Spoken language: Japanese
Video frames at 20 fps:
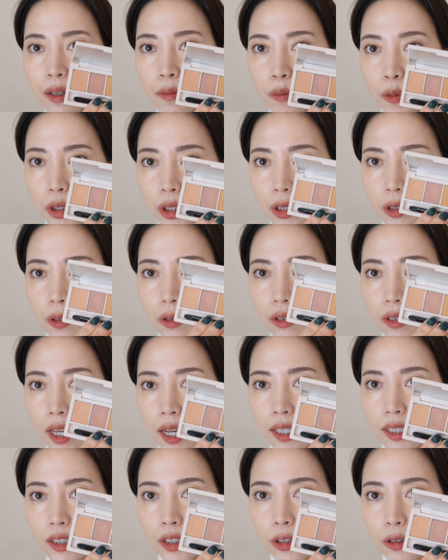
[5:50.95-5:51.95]
もちろん
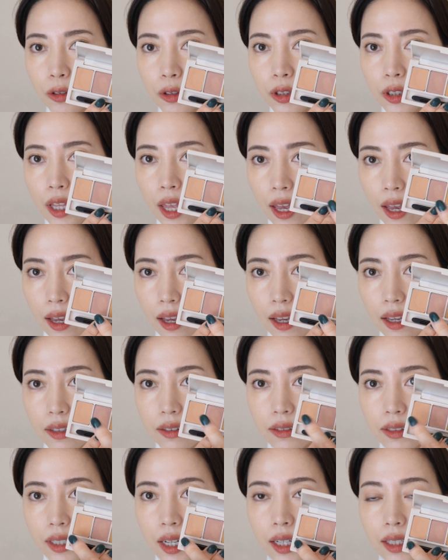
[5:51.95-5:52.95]
単色で
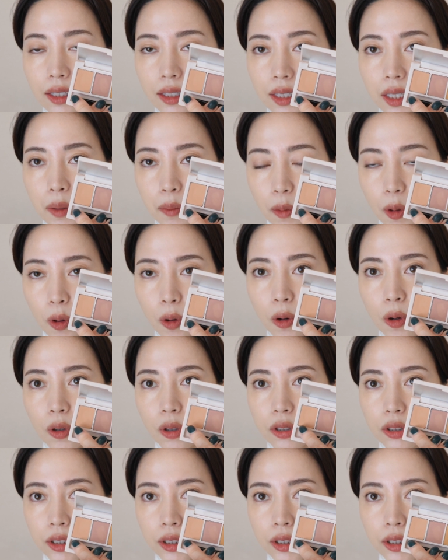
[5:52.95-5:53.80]
使っても